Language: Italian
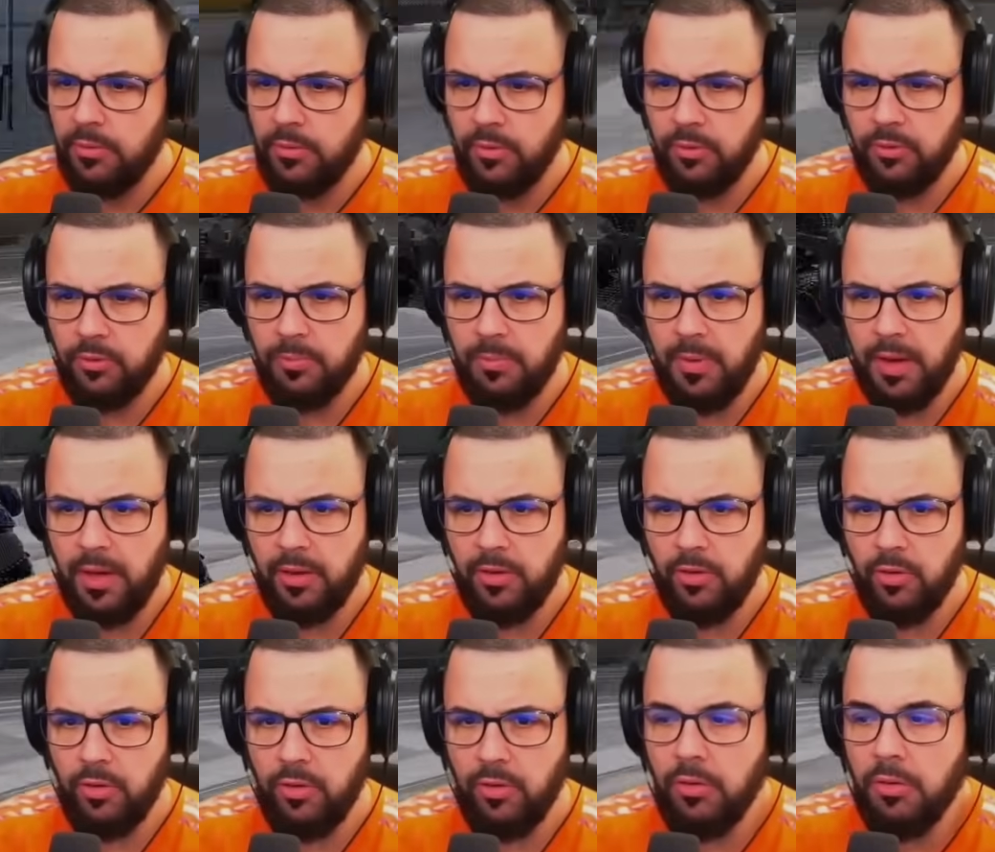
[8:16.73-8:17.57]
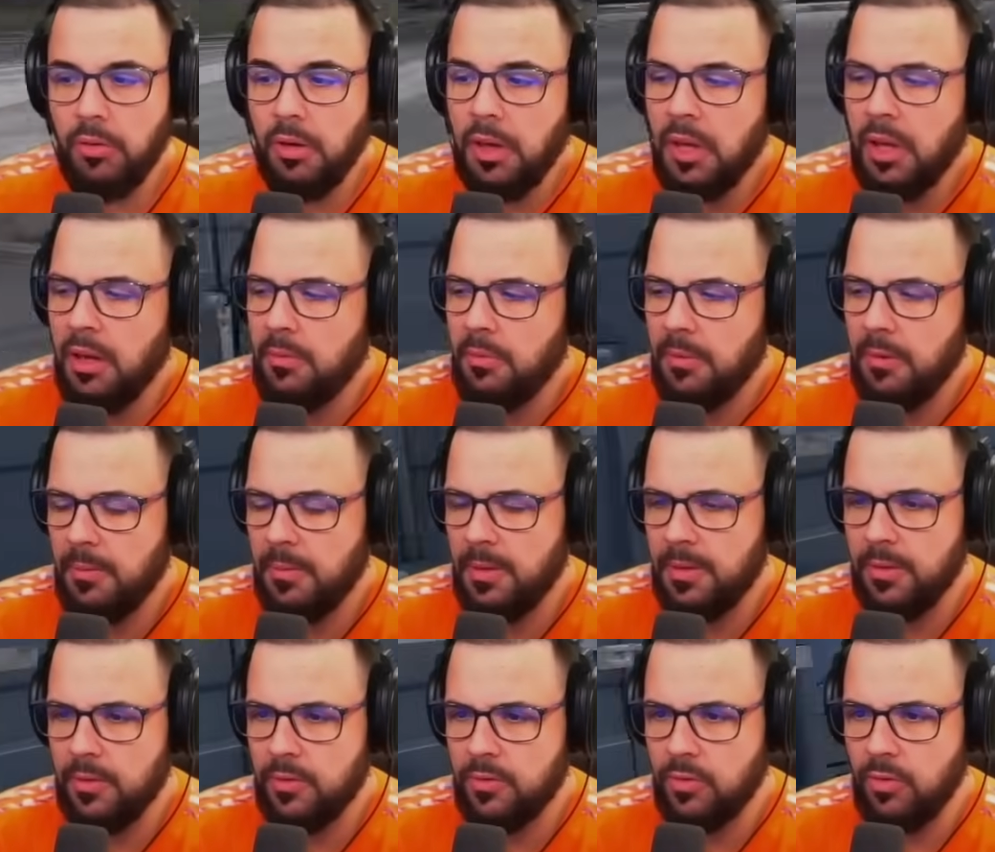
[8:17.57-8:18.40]
O sì, sbaglio, è più
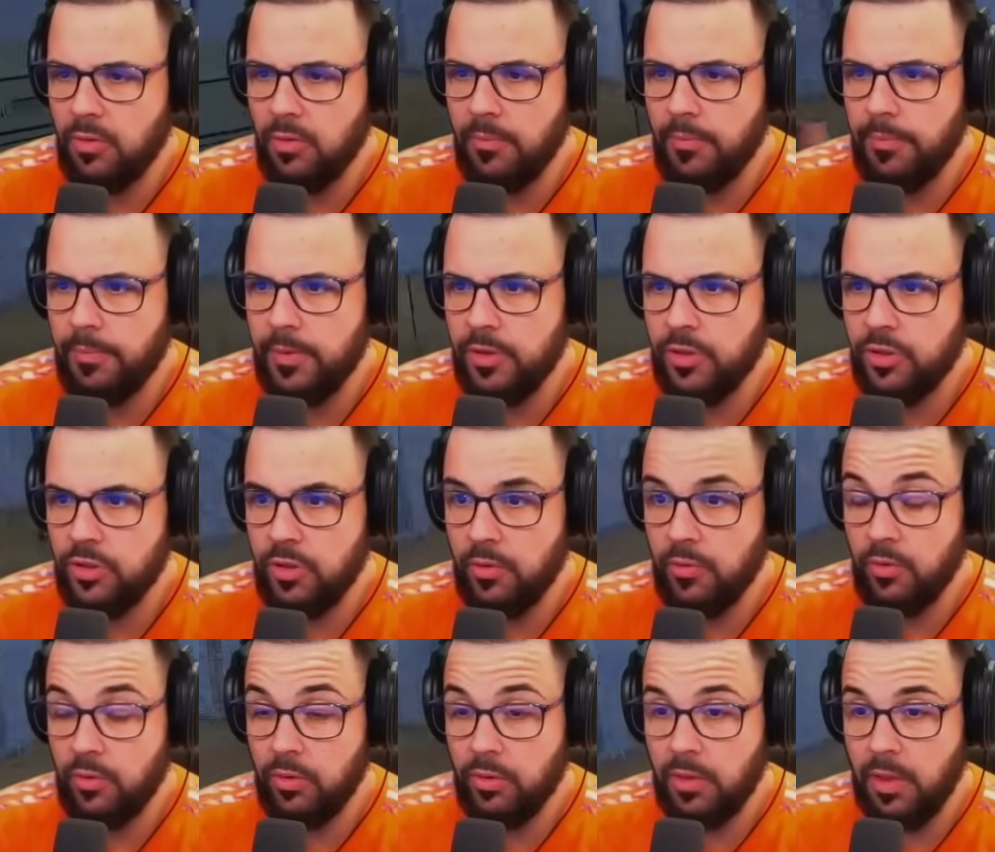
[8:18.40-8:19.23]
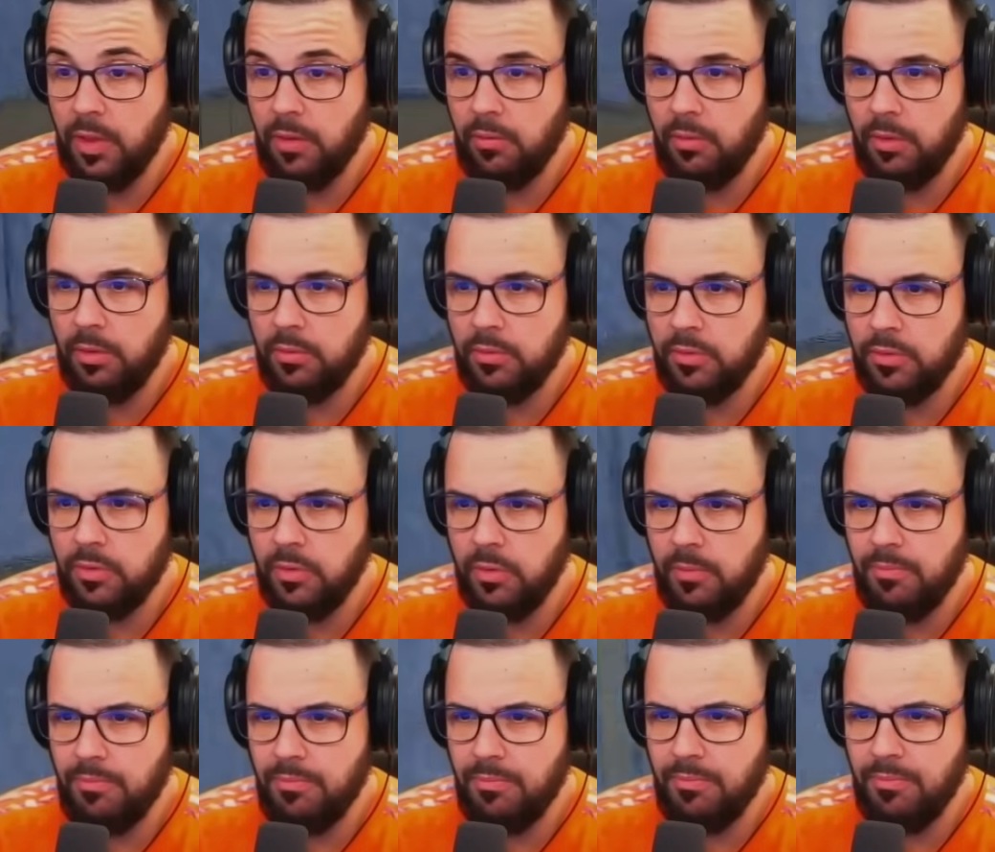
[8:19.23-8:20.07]
difficile io, mm, pesce fuor d'acqua, non so.
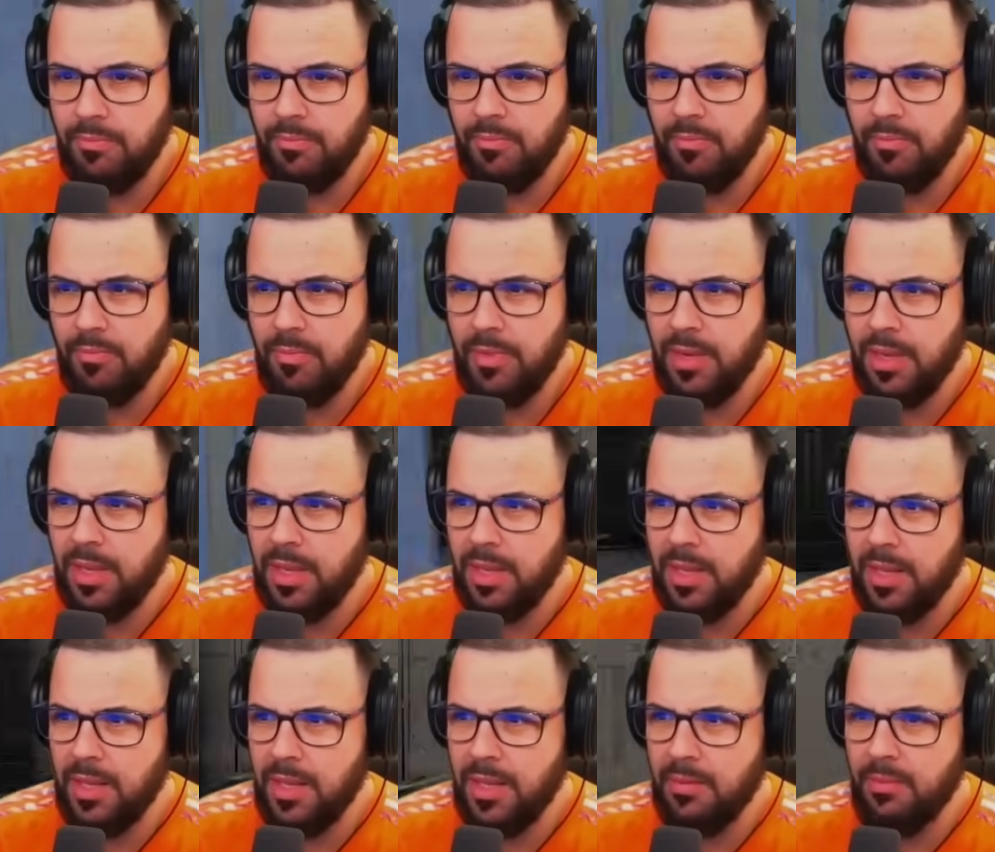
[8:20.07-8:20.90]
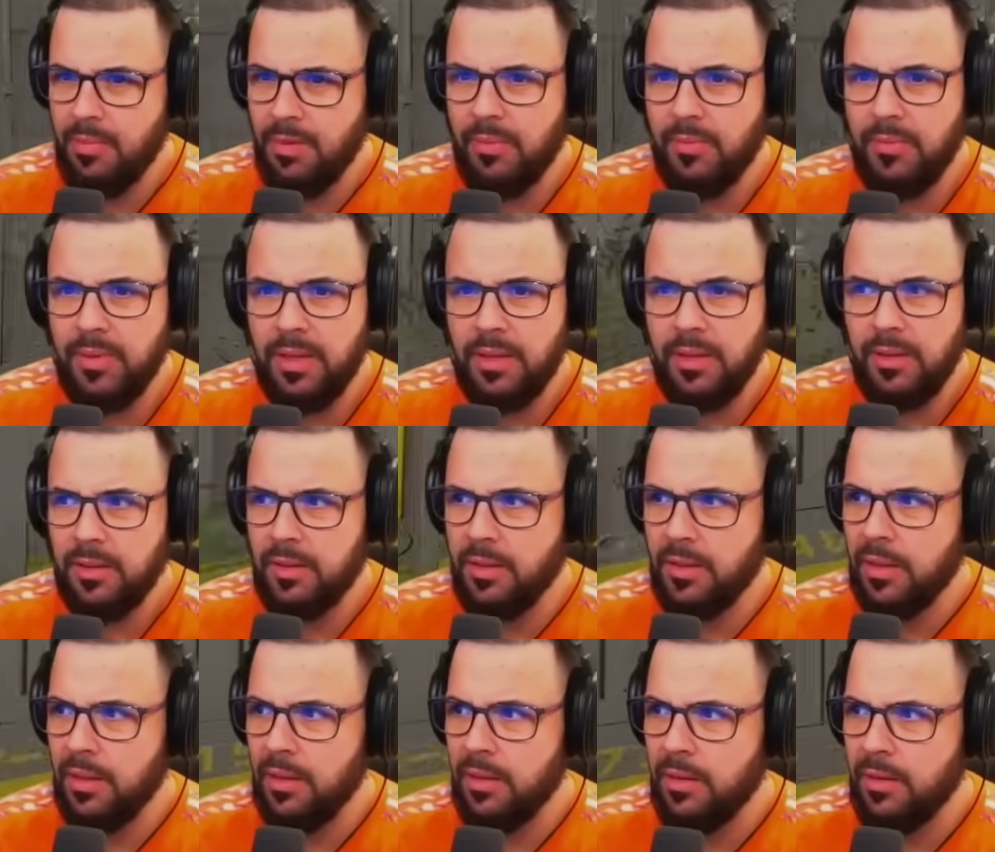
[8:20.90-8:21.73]
Giostrarsi con i random
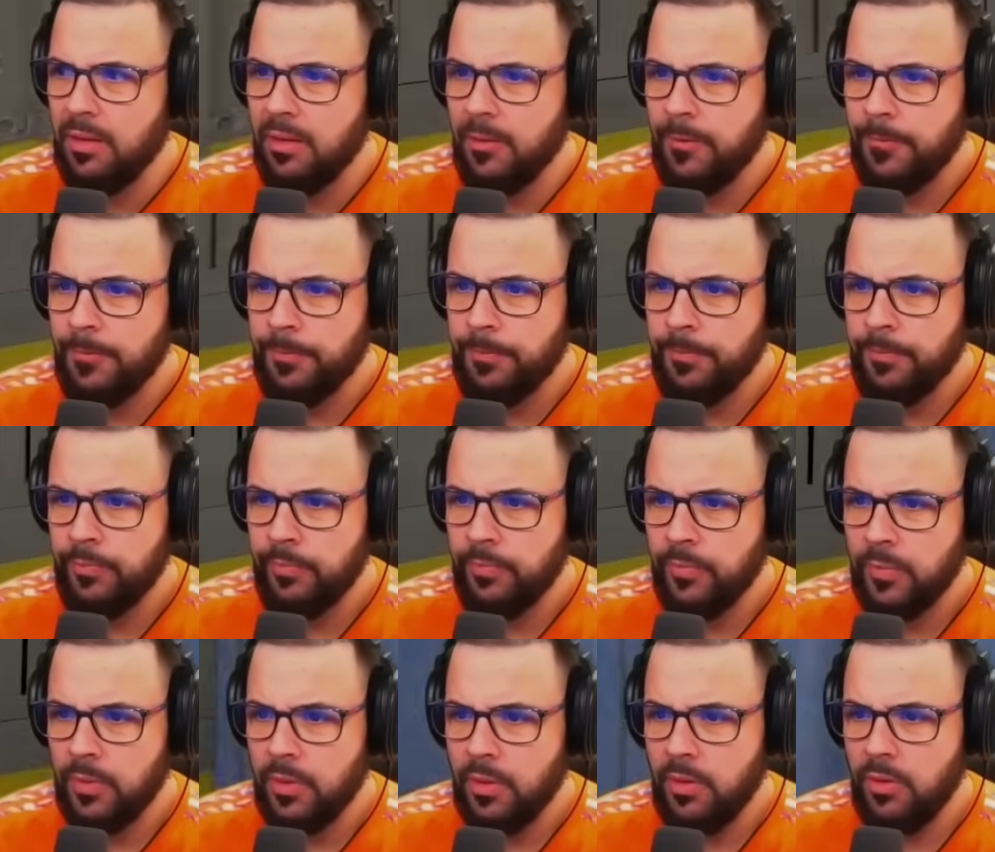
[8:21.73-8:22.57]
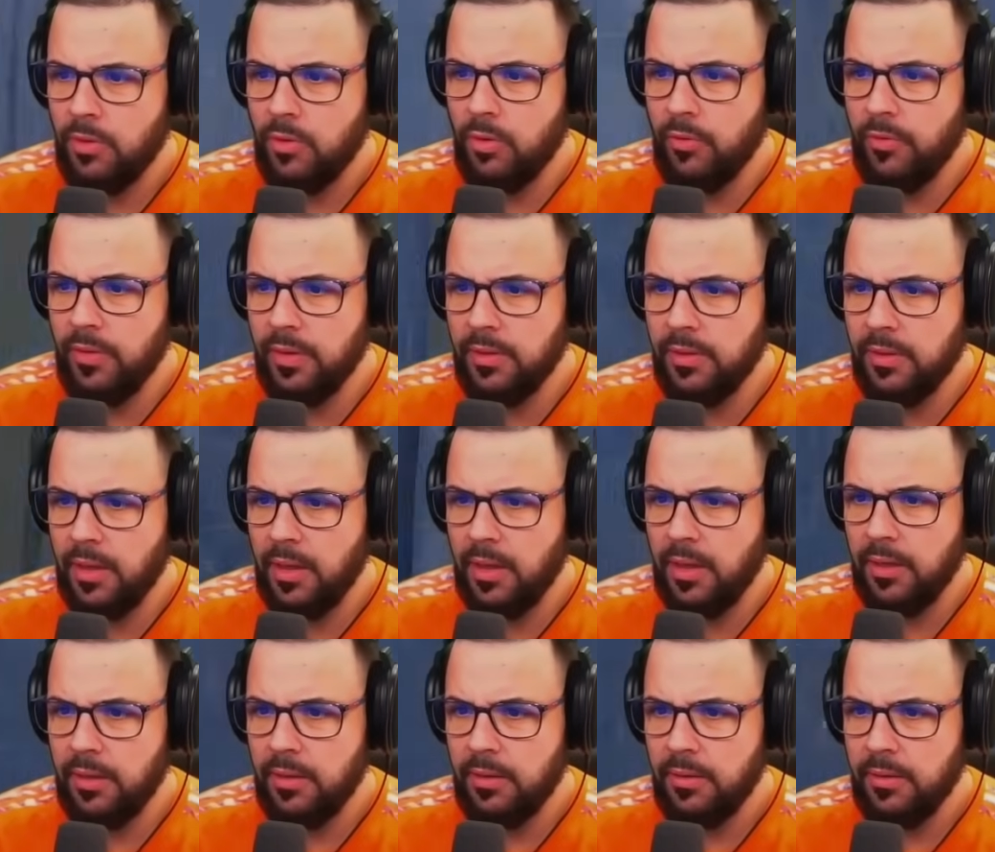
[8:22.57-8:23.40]
in attacco. Dove
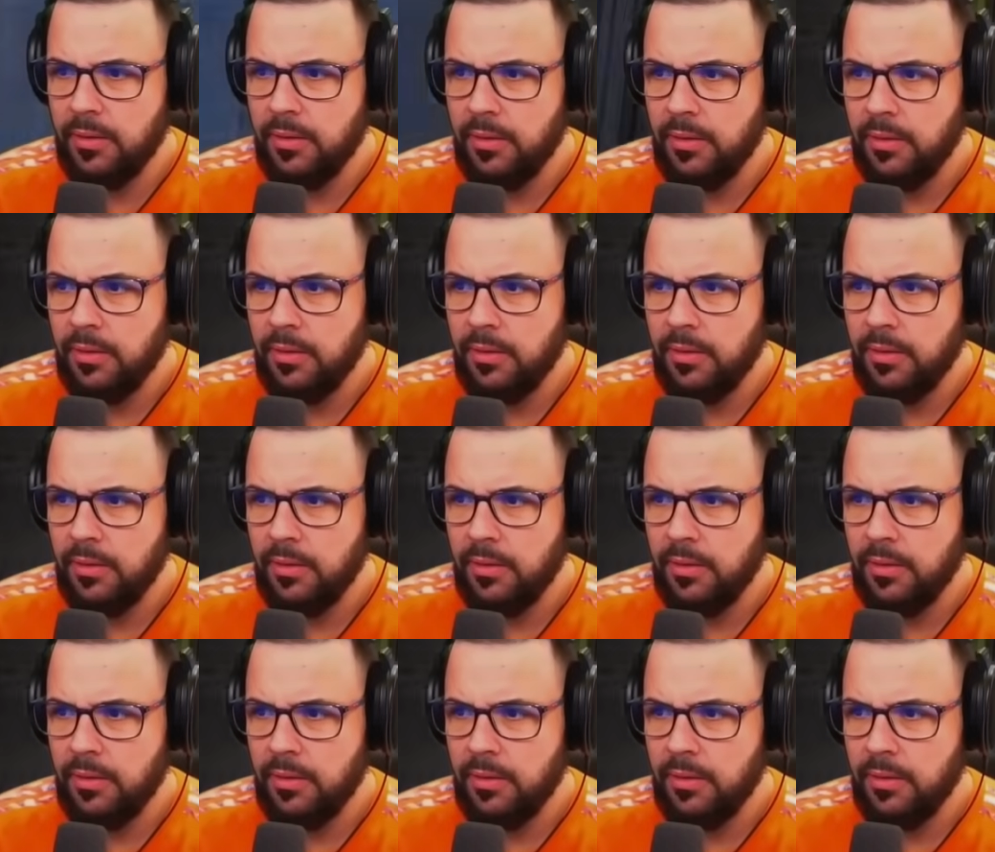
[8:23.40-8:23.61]
andare?